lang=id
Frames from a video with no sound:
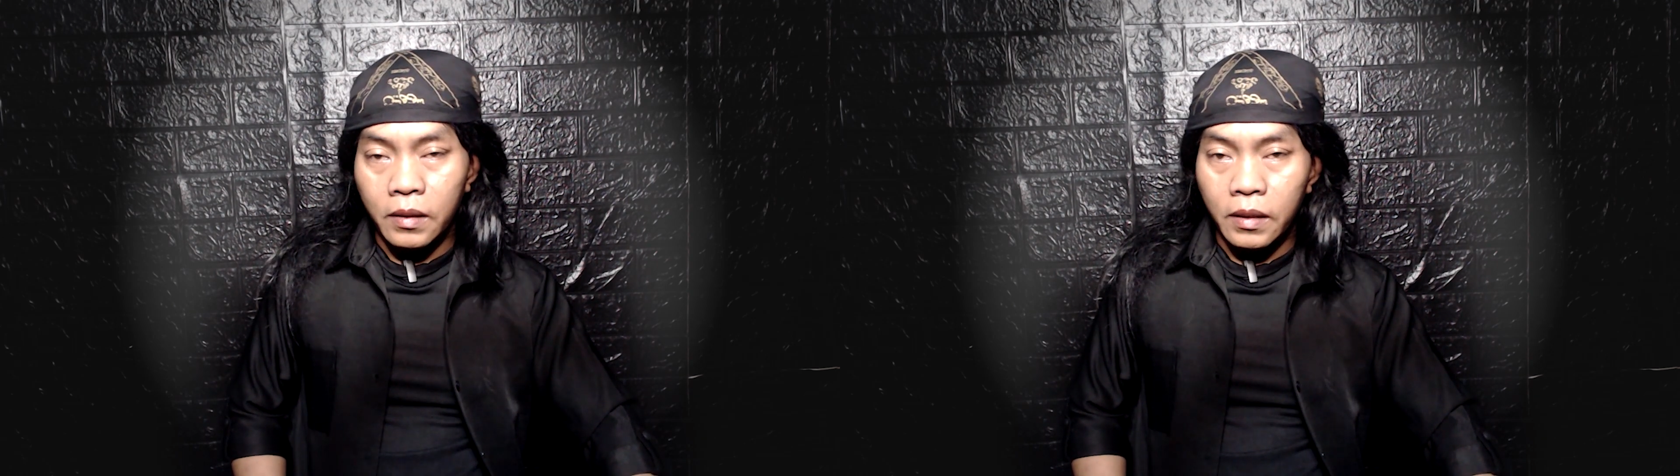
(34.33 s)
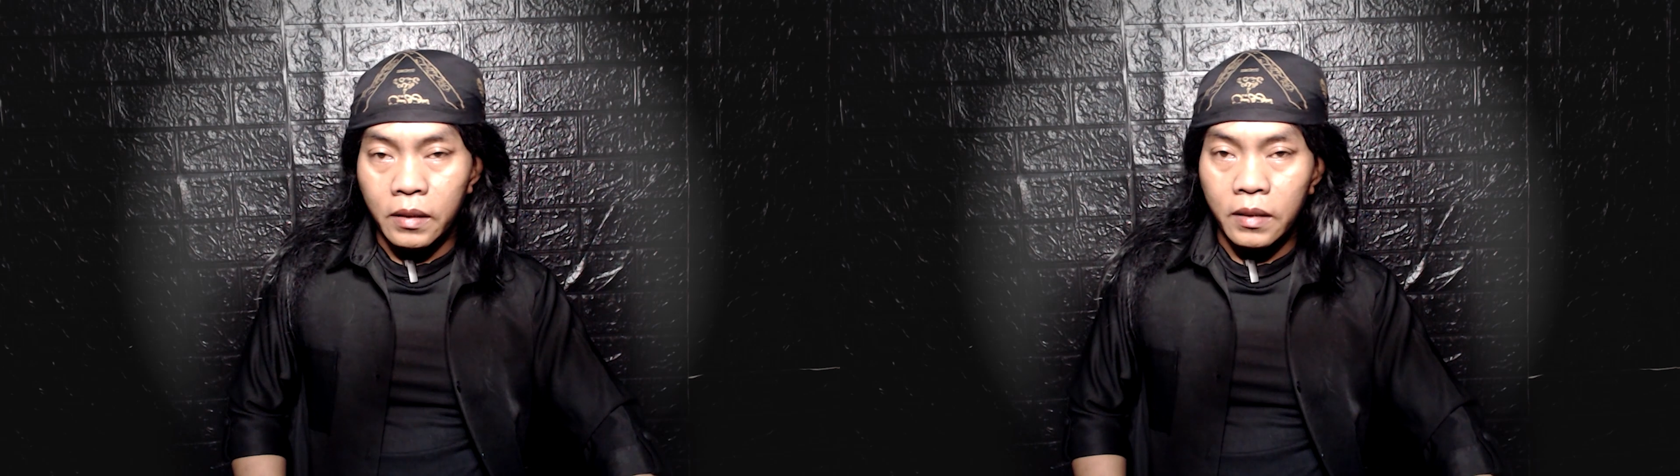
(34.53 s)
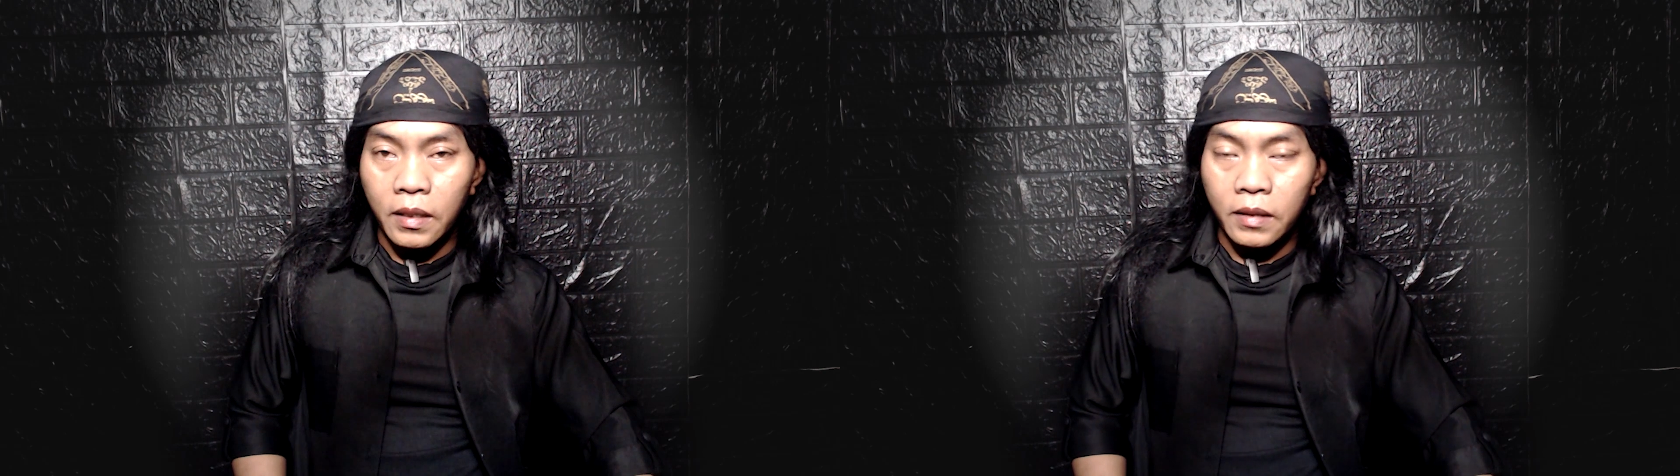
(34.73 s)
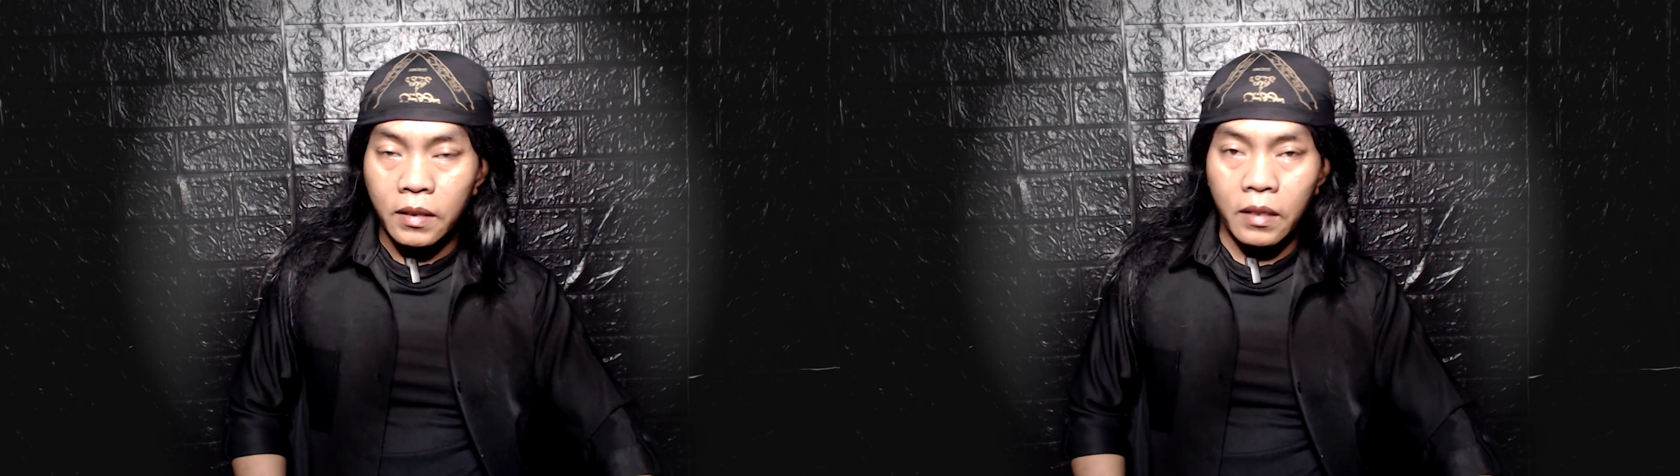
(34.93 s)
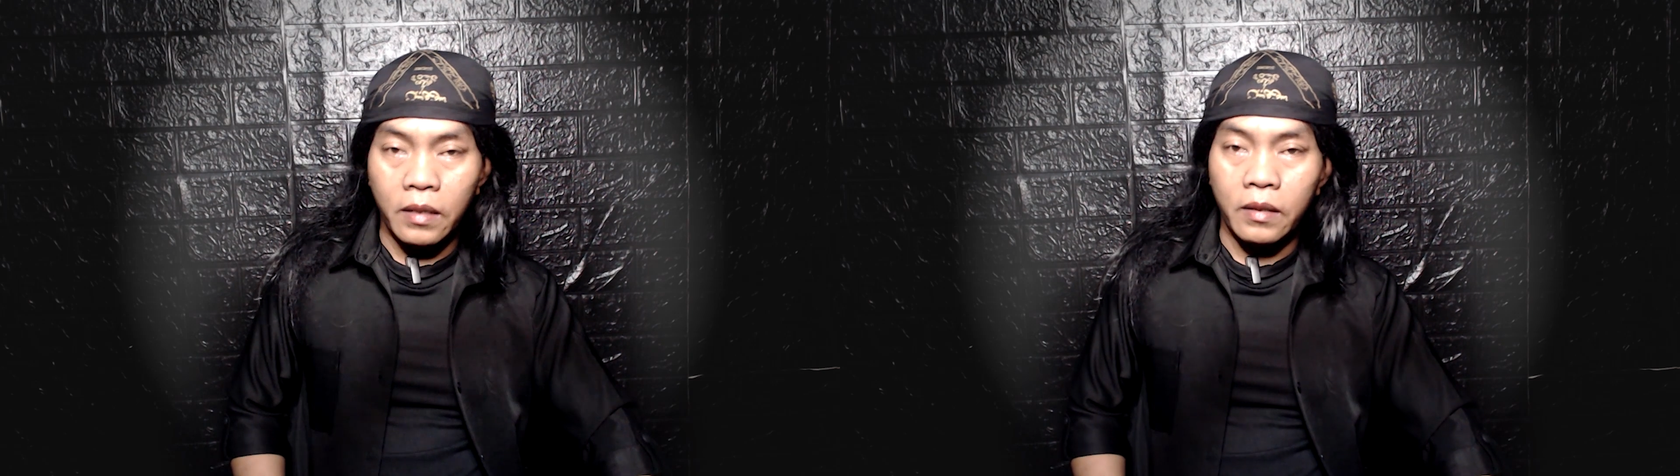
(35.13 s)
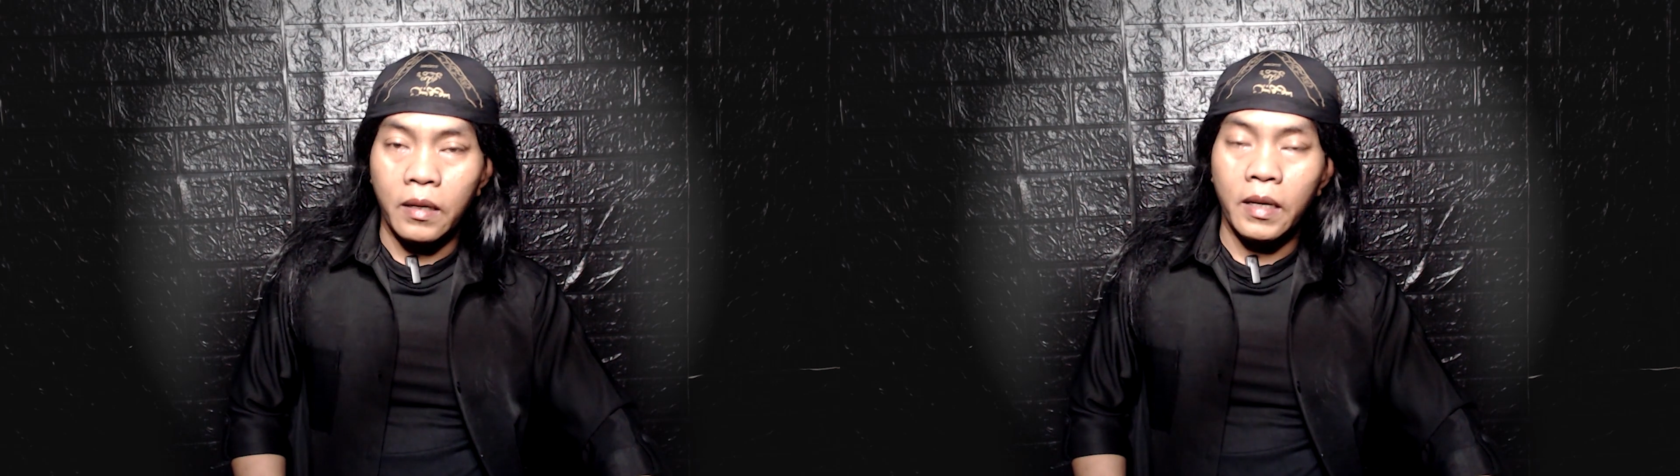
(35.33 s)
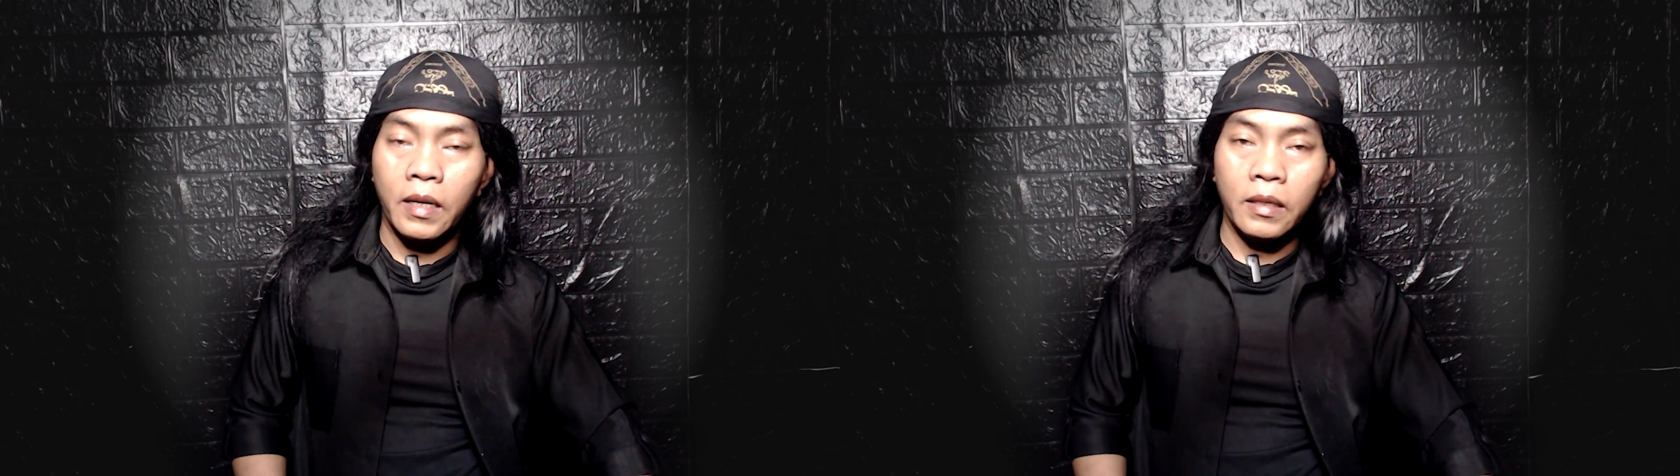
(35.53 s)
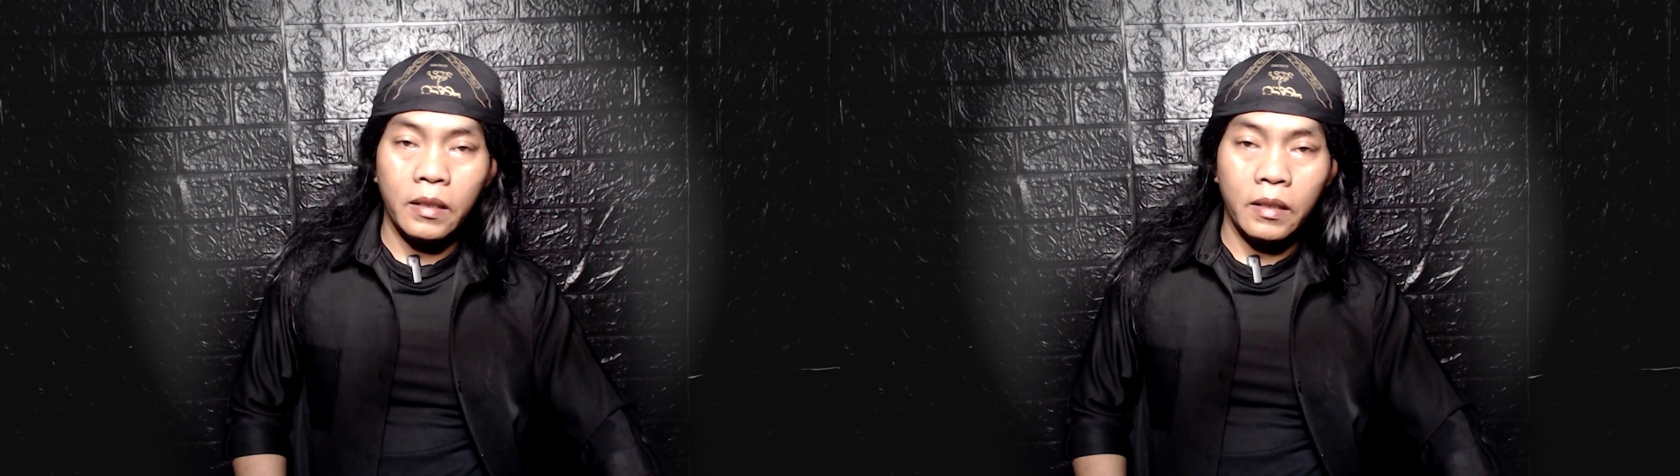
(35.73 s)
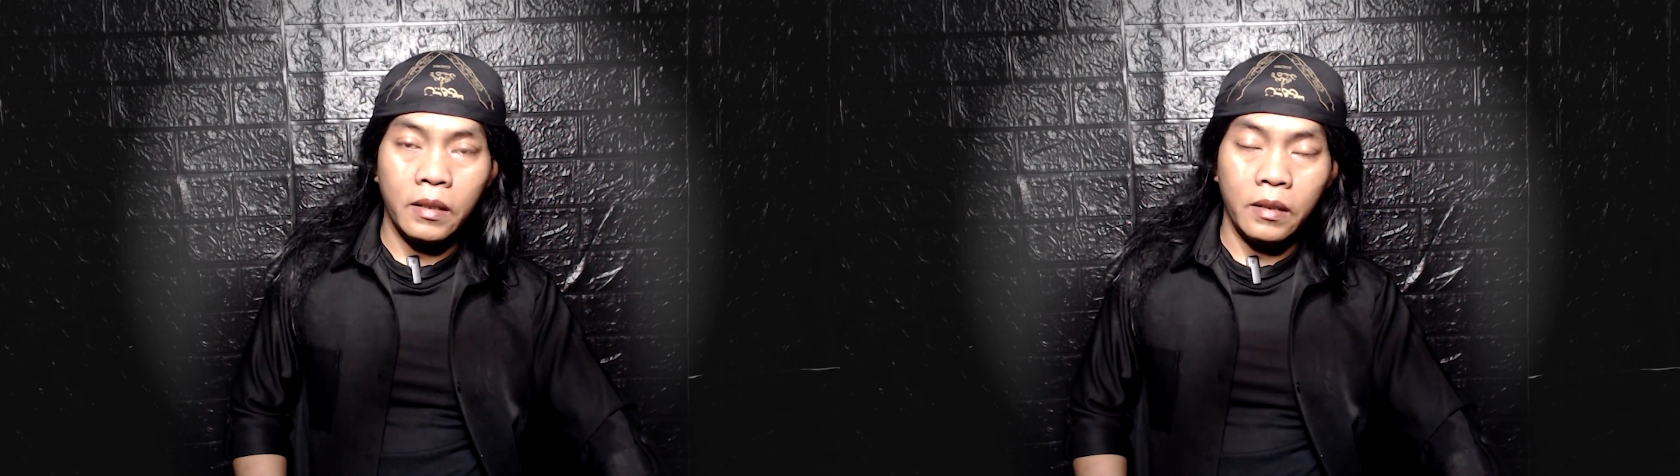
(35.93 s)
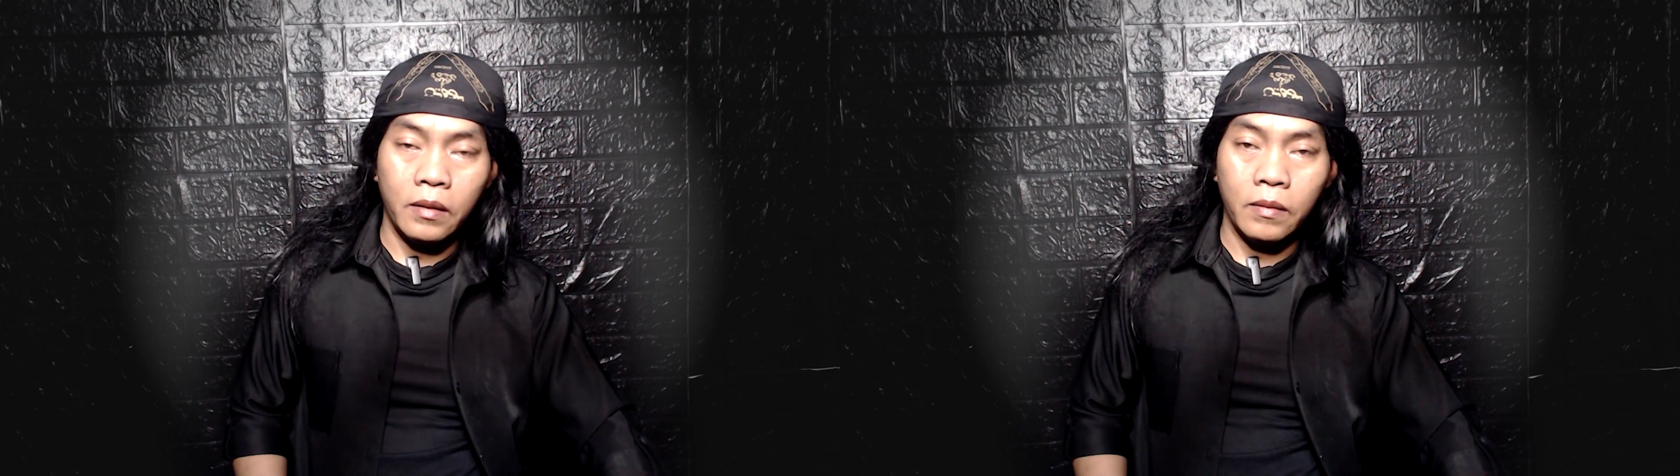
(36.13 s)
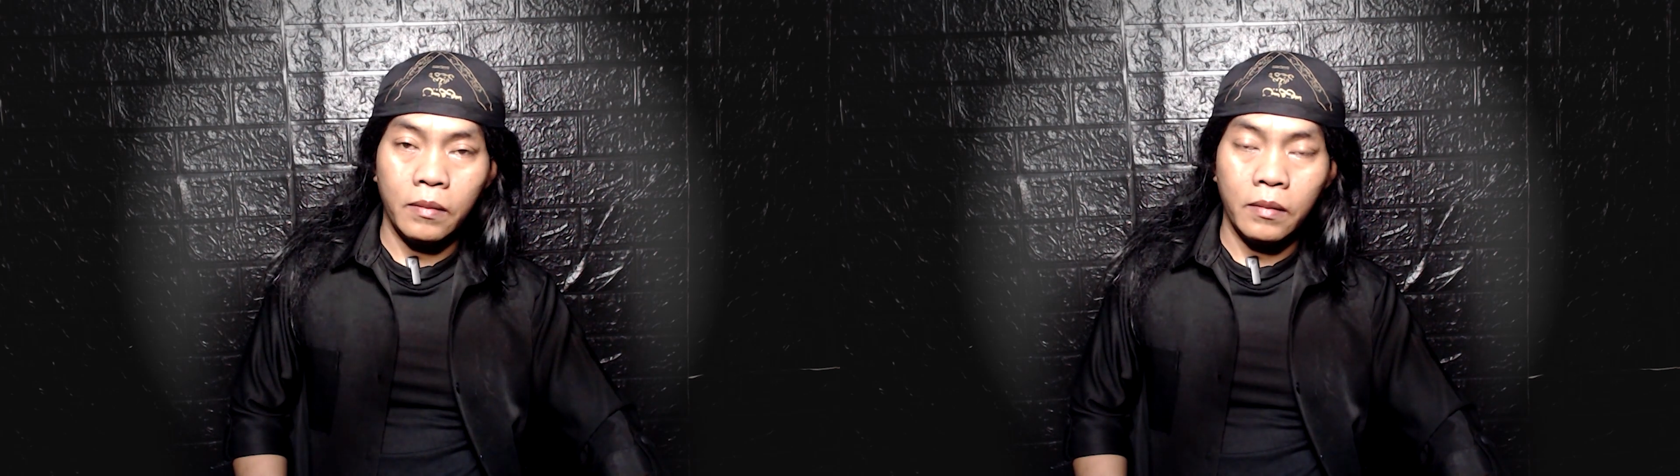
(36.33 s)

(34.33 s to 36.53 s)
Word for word: di ijazahan hari ini,